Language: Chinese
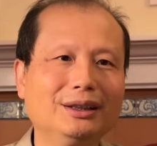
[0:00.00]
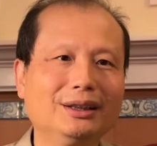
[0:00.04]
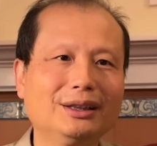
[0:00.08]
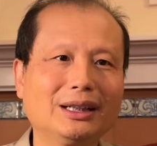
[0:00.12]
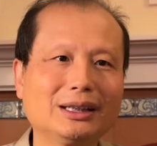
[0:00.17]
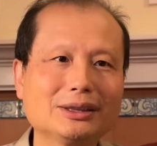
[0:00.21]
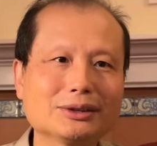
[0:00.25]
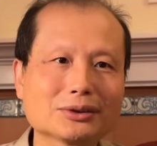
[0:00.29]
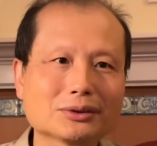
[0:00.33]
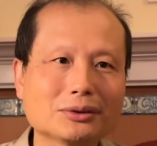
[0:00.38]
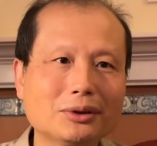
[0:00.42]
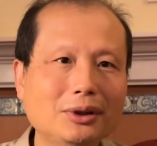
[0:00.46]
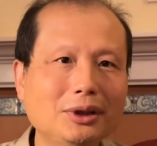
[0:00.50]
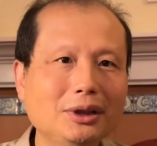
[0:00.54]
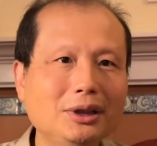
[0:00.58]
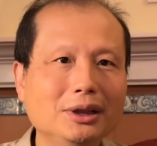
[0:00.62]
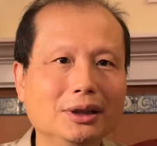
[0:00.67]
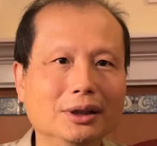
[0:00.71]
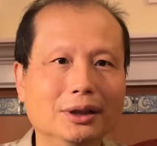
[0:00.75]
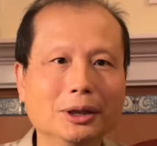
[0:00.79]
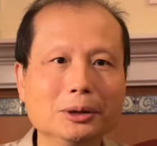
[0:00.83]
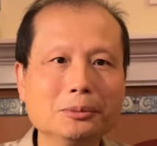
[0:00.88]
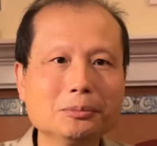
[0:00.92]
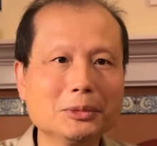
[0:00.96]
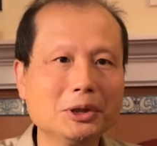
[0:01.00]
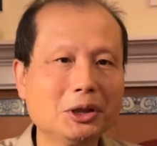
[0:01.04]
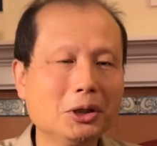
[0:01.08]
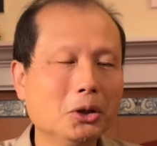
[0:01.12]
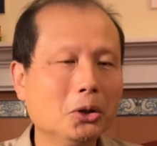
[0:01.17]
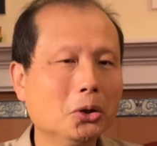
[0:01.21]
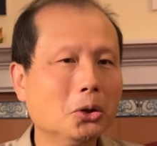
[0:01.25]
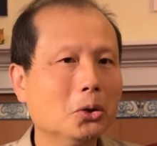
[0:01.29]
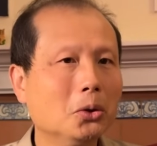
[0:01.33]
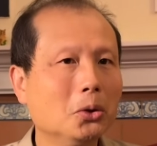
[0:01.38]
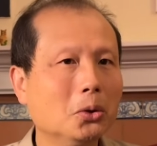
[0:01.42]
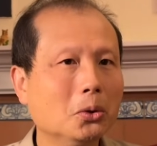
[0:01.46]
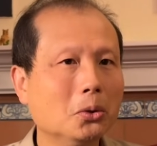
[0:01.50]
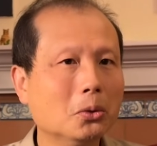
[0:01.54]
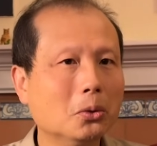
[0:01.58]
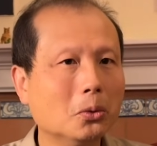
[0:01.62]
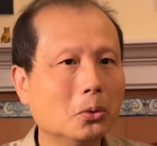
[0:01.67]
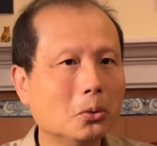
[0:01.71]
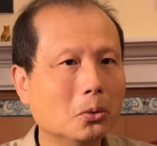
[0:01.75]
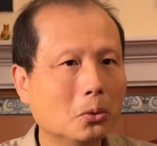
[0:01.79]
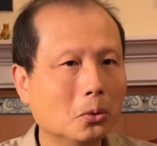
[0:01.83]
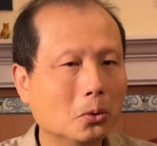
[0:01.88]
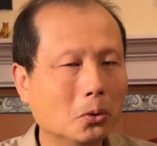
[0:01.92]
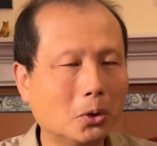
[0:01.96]
啊，所以呢，
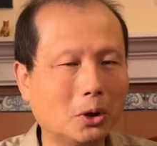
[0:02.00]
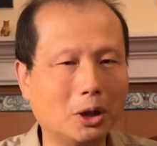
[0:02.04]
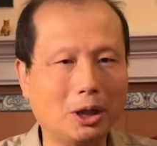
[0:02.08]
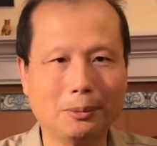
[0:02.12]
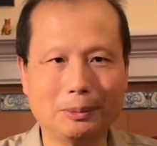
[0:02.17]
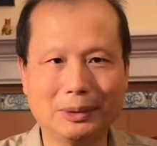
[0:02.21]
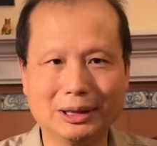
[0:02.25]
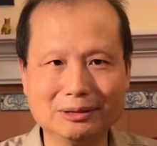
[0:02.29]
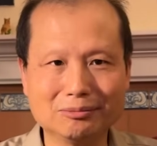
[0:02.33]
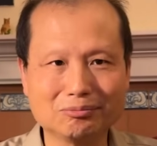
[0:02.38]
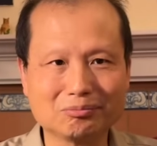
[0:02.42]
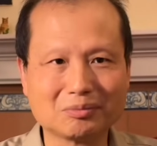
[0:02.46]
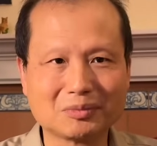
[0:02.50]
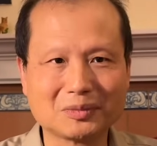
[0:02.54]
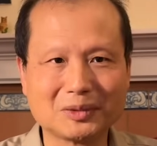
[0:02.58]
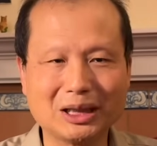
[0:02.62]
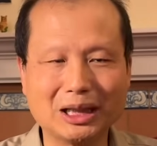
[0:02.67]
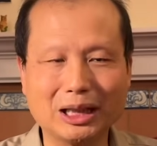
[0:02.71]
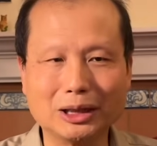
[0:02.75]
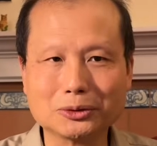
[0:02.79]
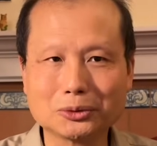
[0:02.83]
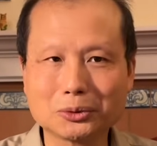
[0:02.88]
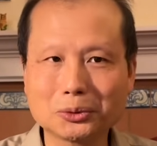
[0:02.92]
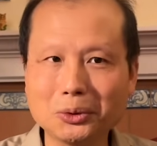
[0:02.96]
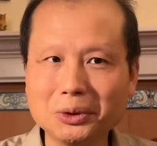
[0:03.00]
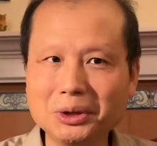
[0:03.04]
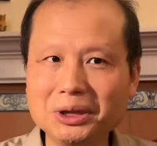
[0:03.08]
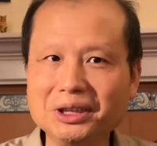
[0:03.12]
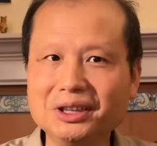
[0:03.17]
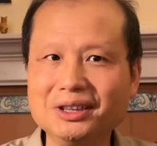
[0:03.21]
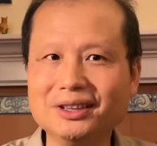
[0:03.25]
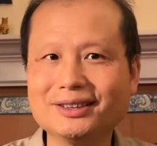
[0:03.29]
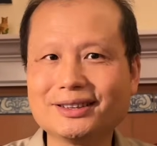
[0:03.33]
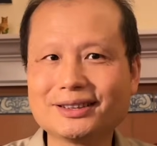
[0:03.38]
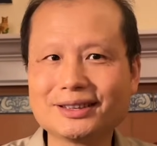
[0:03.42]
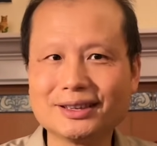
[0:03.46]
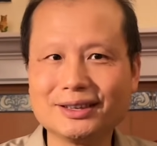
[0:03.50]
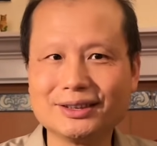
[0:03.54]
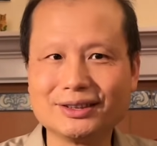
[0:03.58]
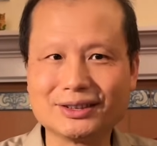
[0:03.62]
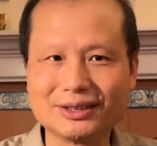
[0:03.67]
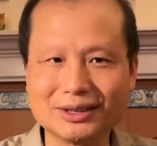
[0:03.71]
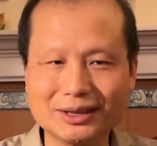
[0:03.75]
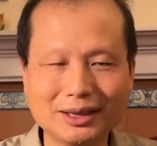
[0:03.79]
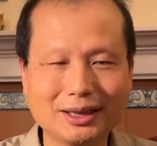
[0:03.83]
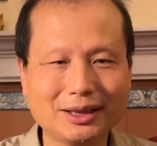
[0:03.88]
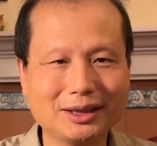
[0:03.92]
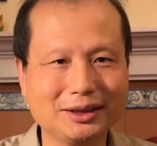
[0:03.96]
我们啊，对于这
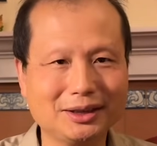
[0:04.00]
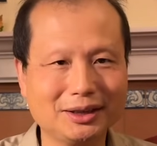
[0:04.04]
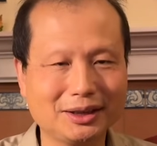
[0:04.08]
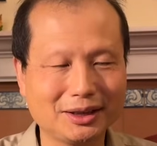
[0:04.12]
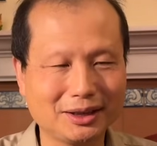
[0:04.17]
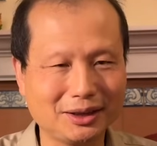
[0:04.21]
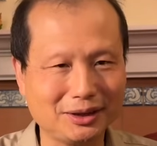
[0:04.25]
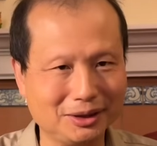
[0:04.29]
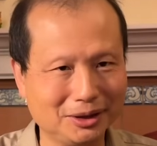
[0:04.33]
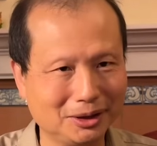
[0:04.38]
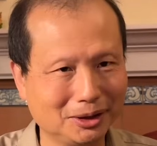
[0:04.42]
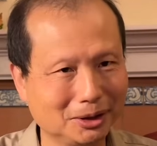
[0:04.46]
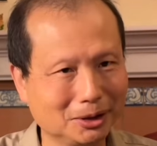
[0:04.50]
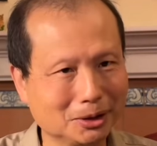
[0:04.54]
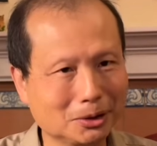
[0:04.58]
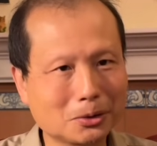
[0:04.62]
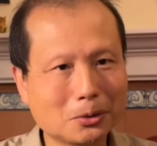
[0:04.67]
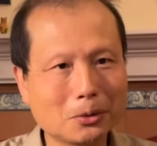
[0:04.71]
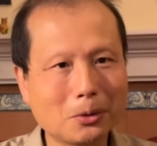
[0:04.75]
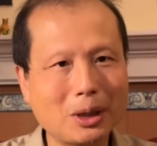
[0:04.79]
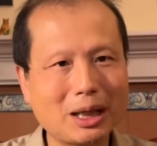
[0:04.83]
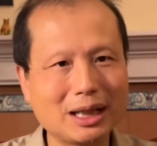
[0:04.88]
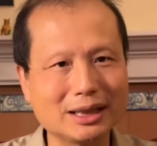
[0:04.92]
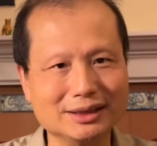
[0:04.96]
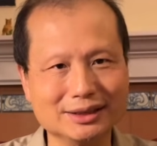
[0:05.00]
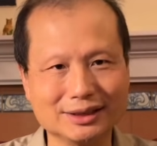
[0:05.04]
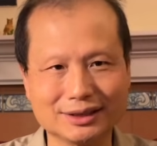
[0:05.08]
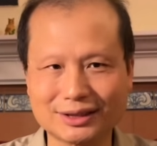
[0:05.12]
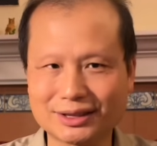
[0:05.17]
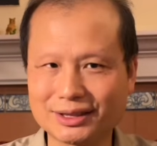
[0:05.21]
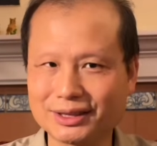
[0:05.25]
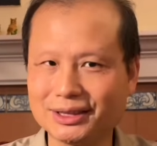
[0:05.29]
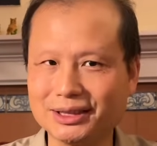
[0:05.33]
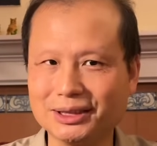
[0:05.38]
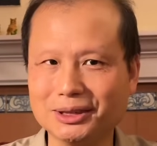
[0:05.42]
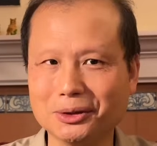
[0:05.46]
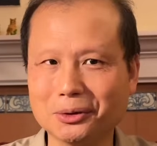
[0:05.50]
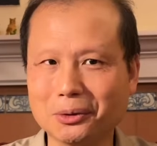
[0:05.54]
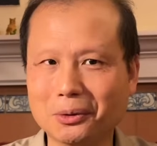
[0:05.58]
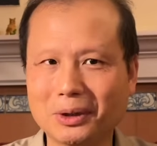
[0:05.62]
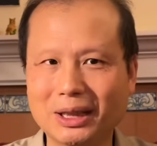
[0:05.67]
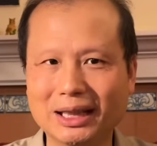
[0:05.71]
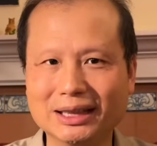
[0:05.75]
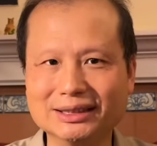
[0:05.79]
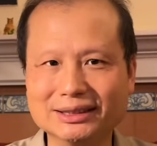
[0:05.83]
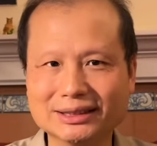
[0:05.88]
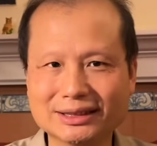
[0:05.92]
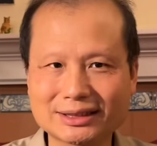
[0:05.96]
些一贯喜
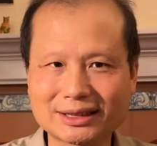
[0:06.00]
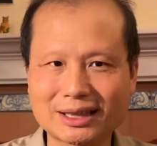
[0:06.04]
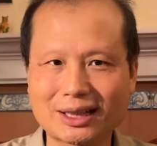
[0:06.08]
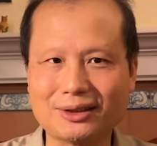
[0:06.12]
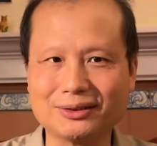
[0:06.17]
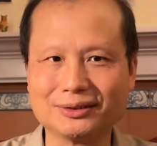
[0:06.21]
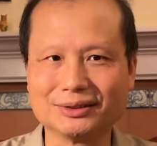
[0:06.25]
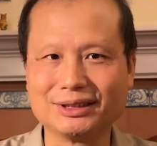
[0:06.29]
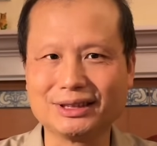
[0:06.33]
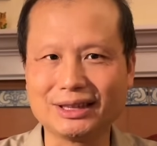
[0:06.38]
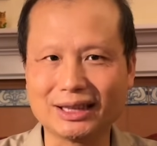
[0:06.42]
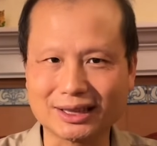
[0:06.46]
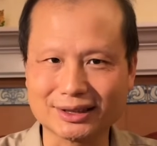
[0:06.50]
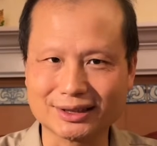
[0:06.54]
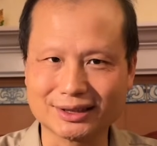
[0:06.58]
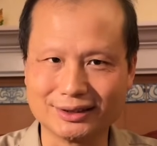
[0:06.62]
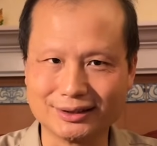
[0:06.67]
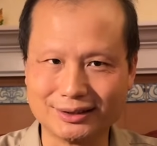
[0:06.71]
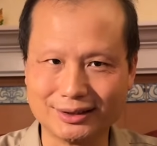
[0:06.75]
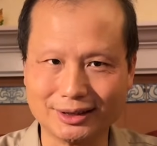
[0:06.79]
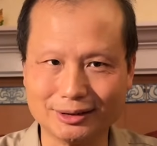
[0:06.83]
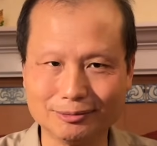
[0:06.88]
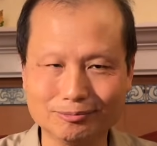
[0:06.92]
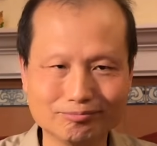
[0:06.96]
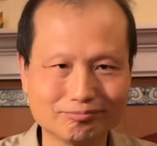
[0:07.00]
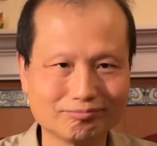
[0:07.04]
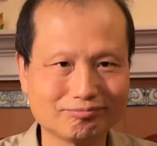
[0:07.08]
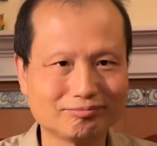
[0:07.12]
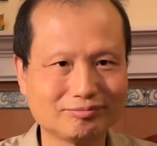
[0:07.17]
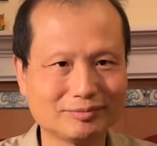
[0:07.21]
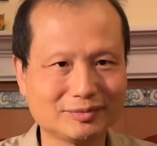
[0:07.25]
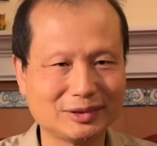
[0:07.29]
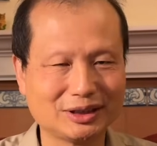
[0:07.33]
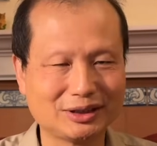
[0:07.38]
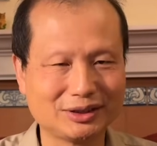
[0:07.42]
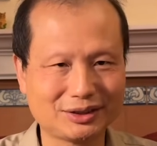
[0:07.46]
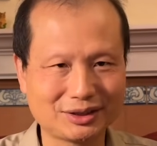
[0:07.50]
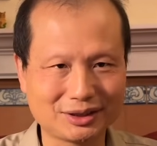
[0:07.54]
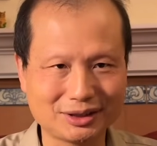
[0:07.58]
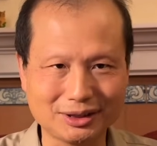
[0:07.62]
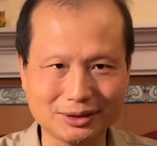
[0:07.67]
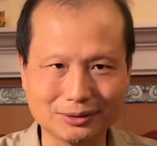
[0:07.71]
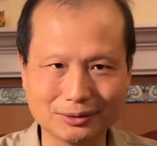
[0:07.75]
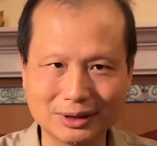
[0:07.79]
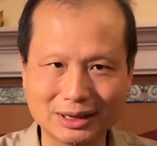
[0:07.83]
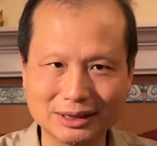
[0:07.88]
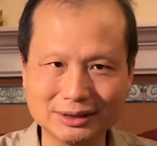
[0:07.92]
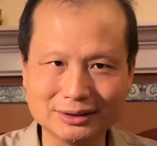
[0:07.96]
欢造假的人，喜
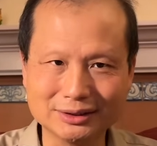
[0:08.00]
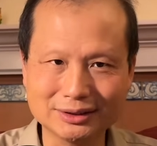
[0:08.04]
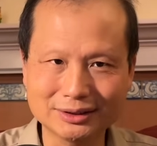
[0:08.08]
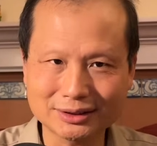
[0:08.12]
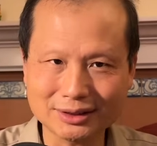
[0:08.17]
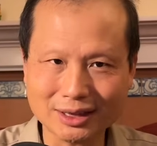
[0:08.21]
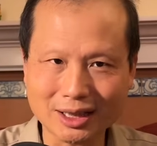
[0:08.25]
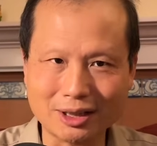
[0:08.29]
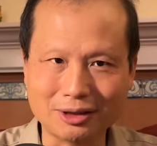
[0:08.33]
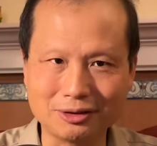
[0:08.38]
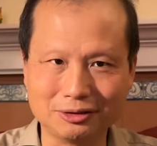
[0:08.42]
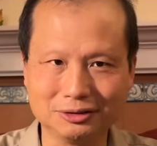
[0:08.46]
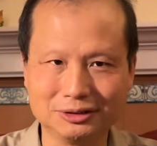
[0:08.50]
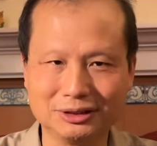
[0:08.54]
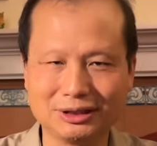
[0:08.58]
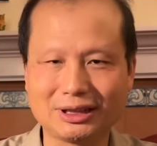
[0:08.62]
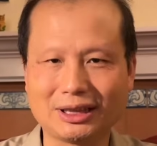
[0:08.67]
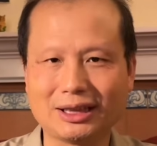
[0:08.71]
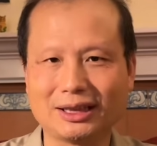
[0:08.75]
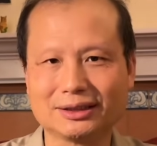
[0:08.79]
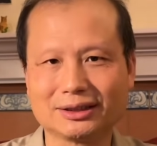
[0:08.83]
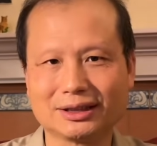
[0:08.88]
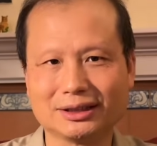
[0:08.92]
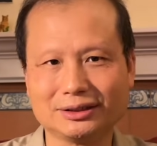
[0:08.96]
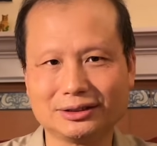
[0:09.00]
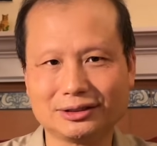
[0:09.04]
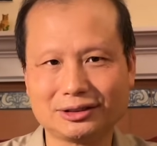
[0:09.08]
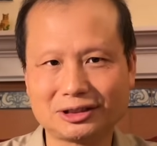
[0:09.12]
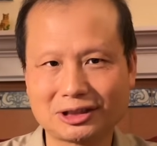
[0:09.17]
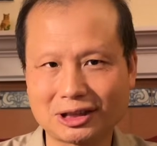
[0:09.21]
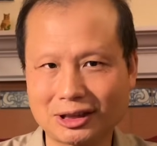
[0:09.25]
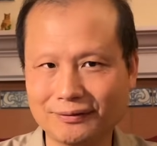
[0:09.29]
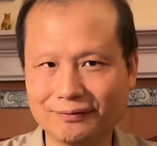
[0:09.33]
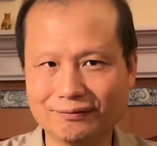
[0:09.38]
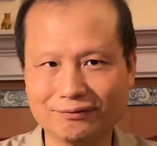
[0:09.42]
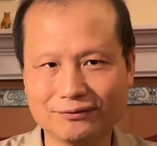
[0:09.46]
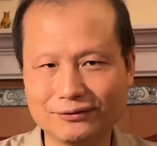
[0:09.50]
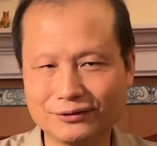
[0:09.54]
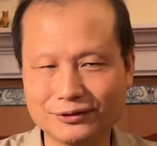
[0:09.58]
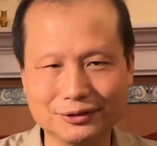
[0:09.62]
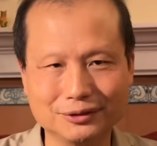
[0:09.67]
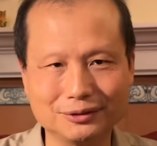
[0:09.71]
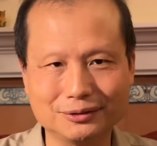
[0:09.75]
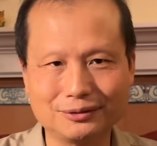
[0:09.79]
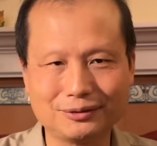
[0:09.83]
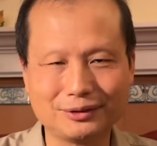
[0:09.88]
欢造假的政府，